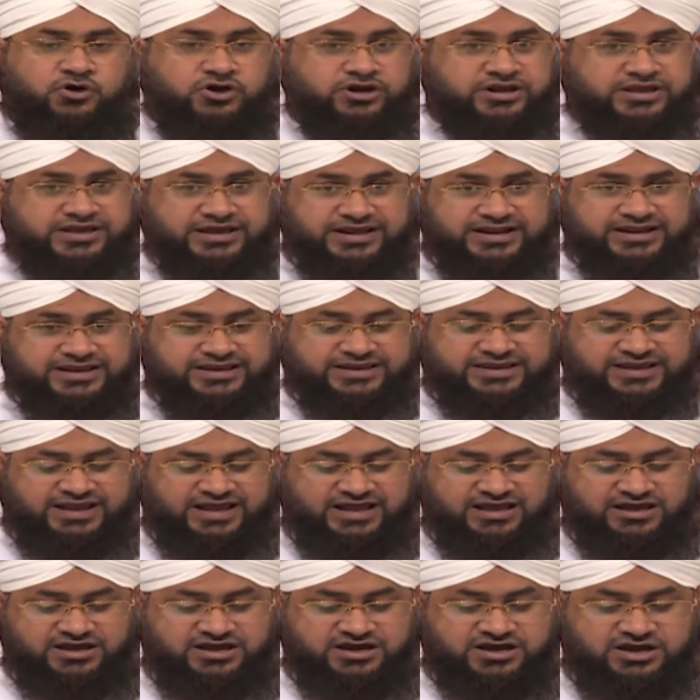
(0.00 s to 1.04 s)
আর কি
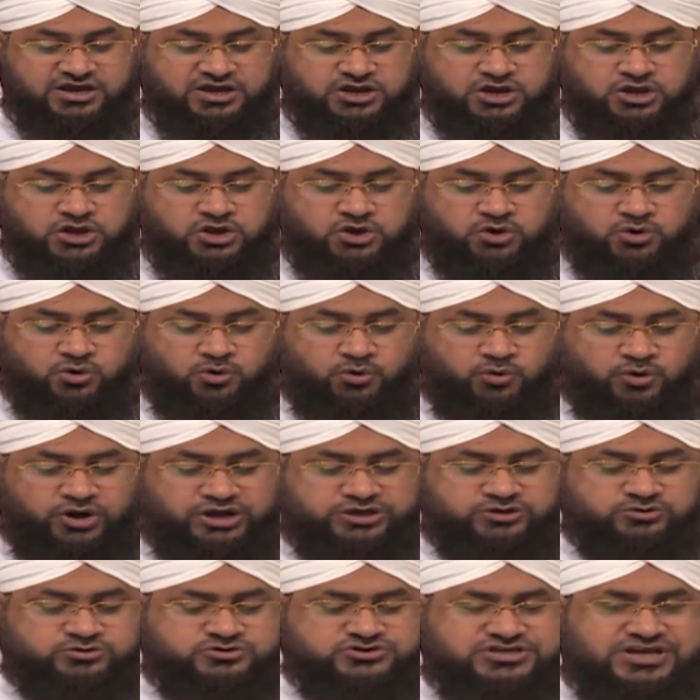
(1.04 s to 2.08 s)
করবে
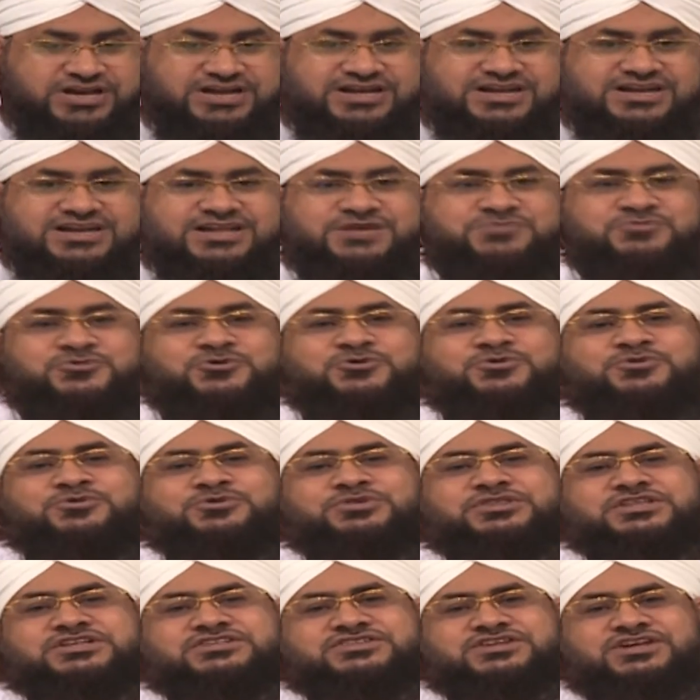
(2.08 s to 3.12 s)
ওয়ায়ুসাল্লিমু
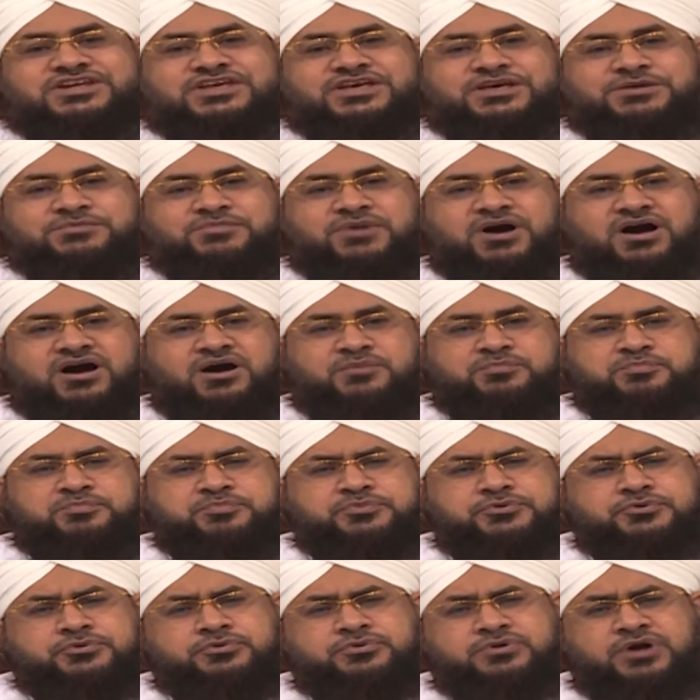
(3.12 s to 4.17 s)
তসলিমা
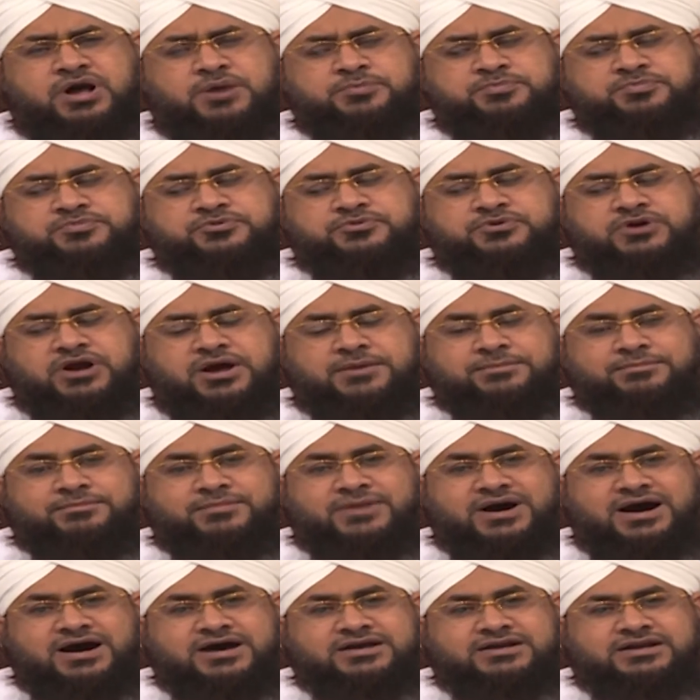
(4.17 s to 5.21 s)
পরিপূর্ণ
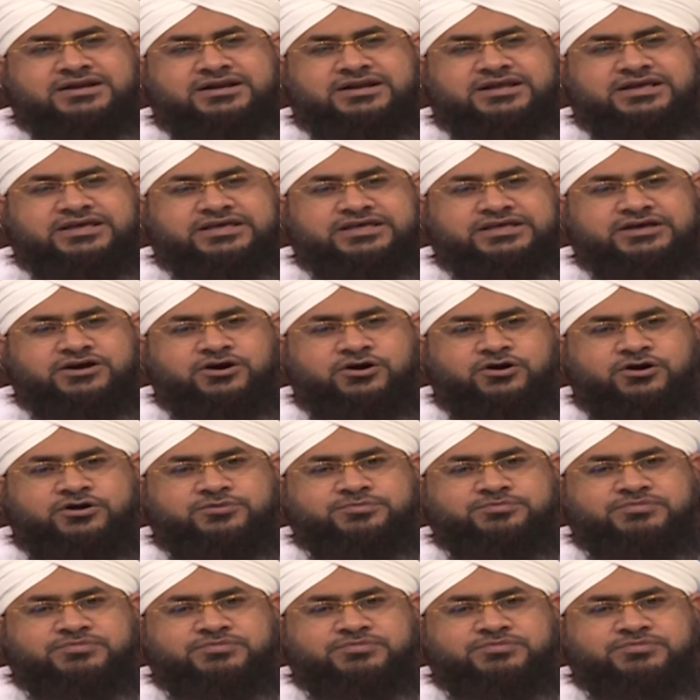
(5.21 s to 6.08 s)
মেনে নিবে আর